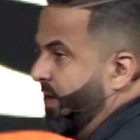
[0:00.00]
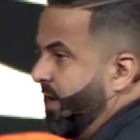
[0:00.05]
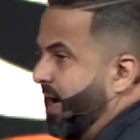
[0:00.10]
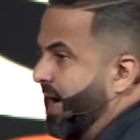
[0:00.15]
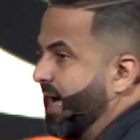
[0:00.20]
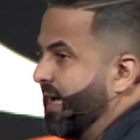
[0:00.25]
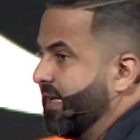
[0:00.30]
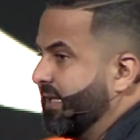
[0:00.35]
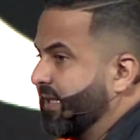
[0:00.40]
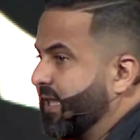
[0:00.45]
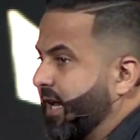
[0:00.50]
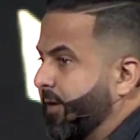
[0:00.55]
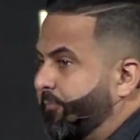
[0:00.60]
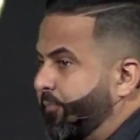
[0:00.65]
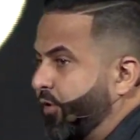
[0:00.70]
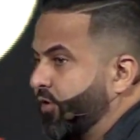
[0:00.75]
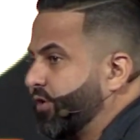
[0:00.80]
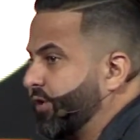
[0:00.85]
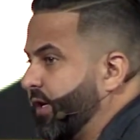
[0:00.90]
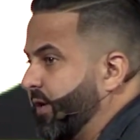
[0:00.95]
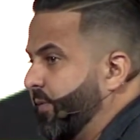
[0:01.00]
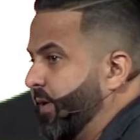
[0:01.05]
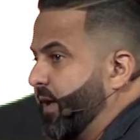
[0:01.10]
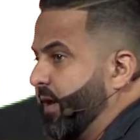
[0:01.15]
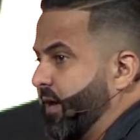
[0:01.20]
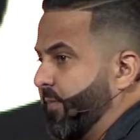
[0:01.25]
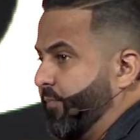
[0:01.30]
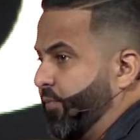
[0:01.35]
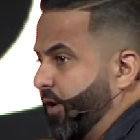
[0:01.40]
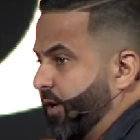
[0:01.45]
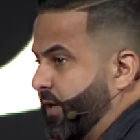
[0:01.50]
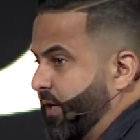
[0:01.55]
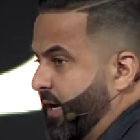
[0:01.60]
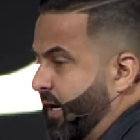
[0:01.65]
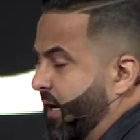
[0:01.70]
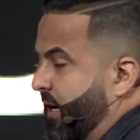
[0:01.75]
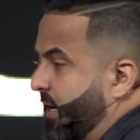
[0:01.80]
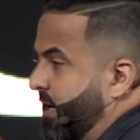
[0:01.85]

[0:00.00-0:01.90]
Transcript: Hay tres posibles respuestas.